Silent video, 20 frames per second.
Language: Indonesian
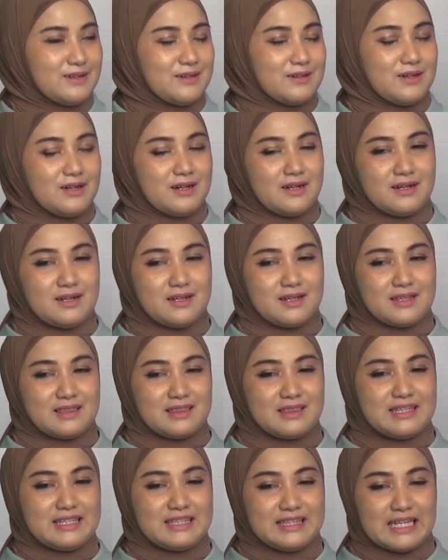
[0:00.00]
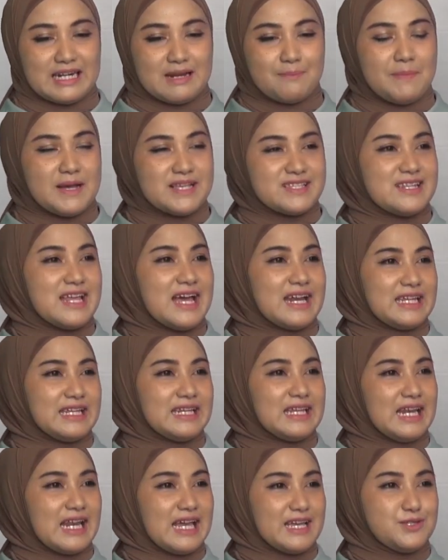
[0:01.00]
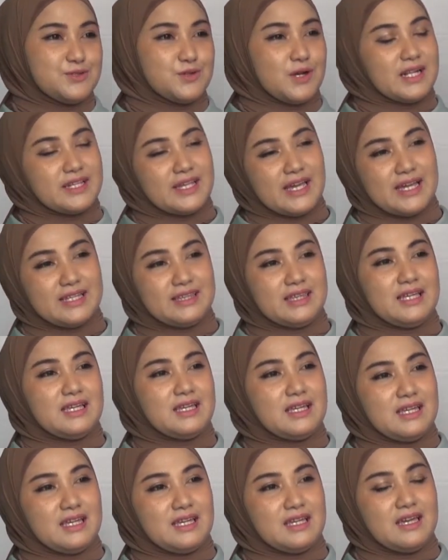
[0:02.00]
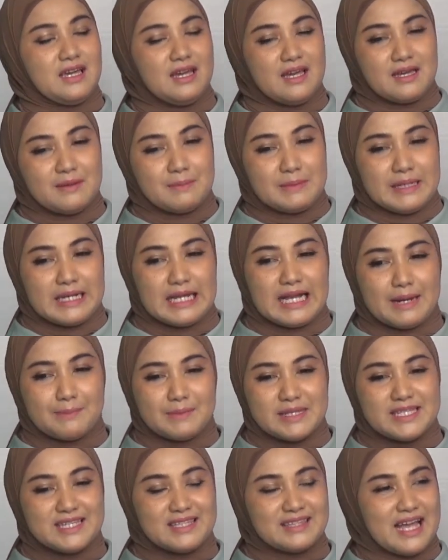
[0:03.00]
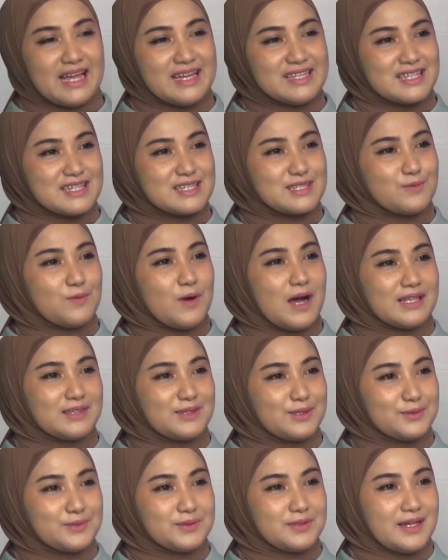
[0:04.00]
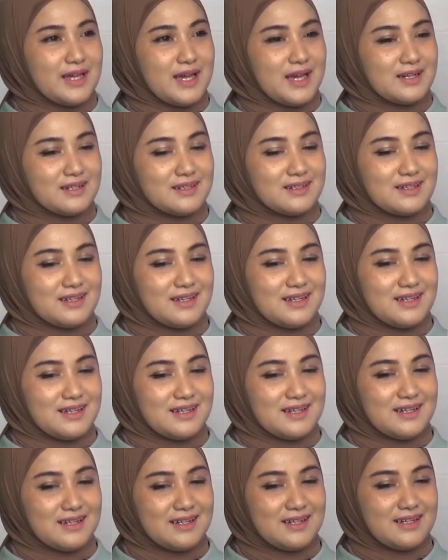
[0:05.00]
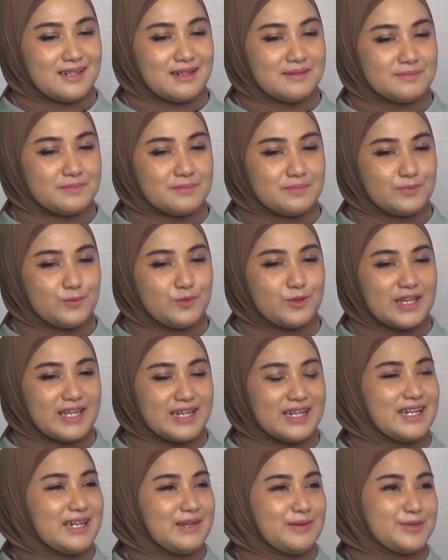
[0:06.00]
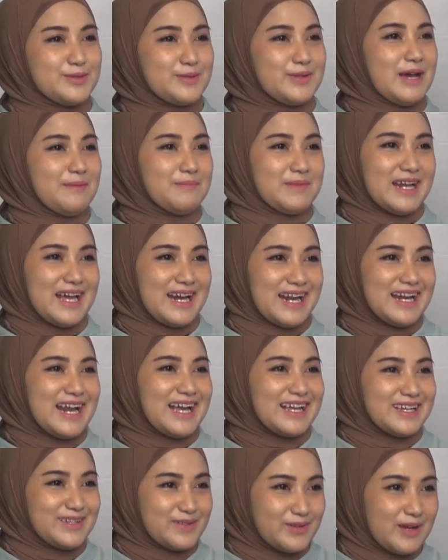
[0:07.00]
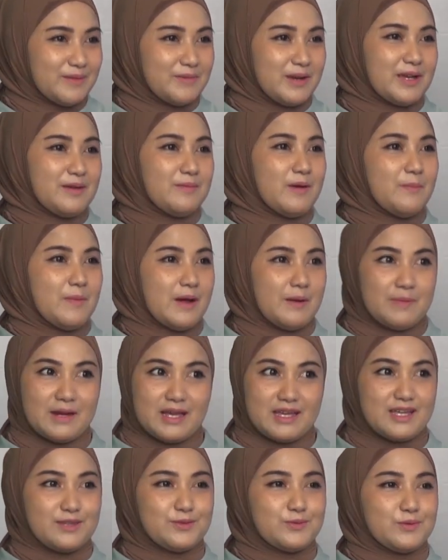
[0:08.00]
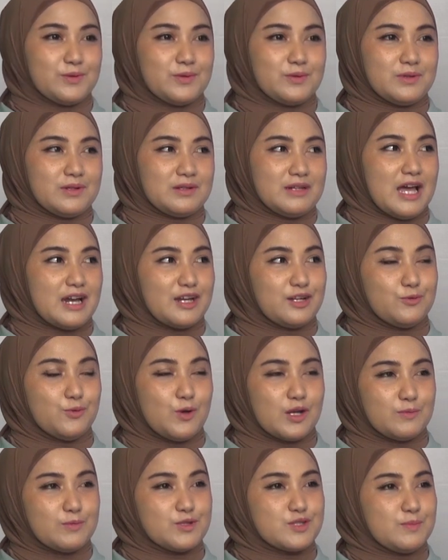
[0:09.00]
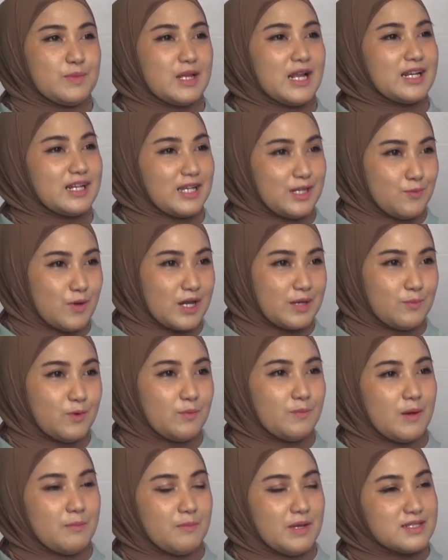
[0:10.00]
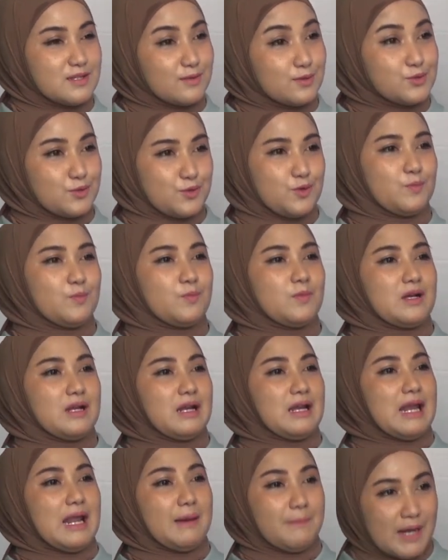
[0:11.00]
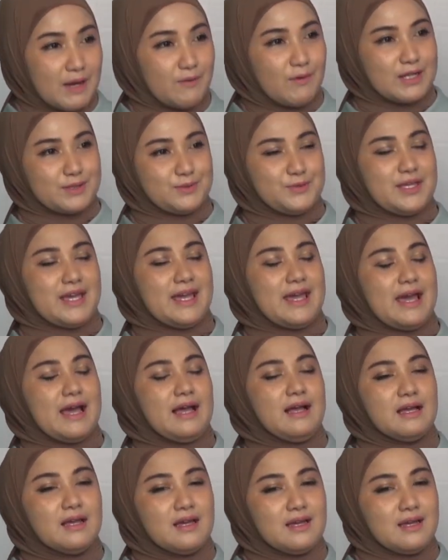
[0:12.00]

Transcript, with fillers: Iya. uh, terlepas dari nilai jualnya yang tinggi. Dengan mencintai sesuatu yang uh, mungkin ini sudah mendarah daging juga bagi Bapak, apalagi itu dari 2009 ke 2015 itu cukup lama yeah. waktunya ya. Iya.